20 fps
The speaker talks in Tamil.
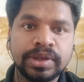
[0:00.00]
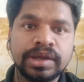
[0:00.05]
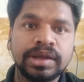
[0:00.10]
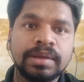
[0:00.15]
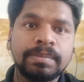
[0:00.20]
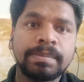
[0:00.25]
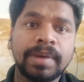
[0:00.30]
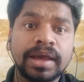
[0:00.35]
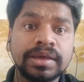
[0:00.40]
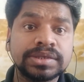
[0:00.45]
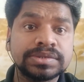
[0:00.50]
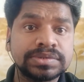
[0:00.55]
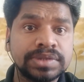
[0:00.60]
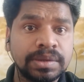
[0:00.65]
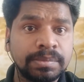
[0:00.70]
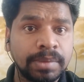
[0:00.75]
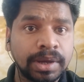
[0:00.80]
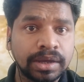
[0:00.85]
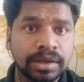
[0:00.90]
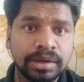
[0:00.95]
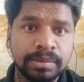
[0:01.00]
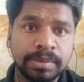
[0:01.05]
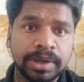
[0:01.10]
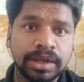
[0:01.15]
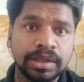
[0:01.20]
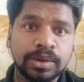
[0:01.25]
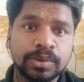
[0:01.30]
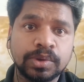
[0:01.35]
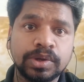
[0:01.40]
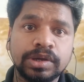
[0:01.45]
இல்லை பாகிஸ்தான் மக்கள்
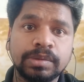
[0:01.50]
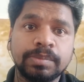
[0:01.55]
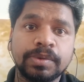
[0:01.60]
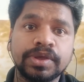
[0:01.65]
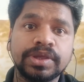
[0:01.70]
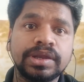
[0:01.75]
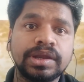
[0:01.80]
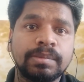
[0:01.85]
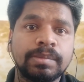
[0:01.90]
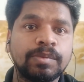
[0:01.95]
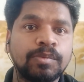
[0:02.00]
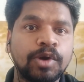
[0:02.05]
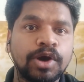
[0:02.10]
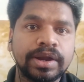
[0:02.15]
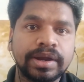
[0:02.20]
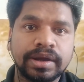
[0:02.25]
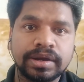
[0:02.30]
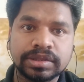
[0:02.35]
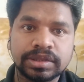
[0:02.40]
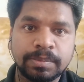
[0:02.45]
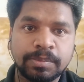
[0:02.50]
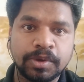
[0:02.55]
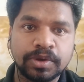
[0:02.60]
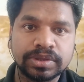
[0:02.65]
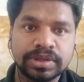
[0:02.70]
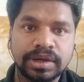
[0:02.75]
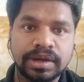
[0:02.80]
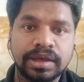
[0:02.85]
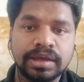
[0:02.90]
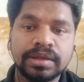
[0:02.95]
மேலேயோ கொண்டு போய் நம்ம வார் நடத்த
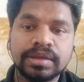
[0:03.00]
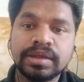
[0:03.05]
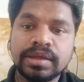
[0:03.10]
போகிறதில்ல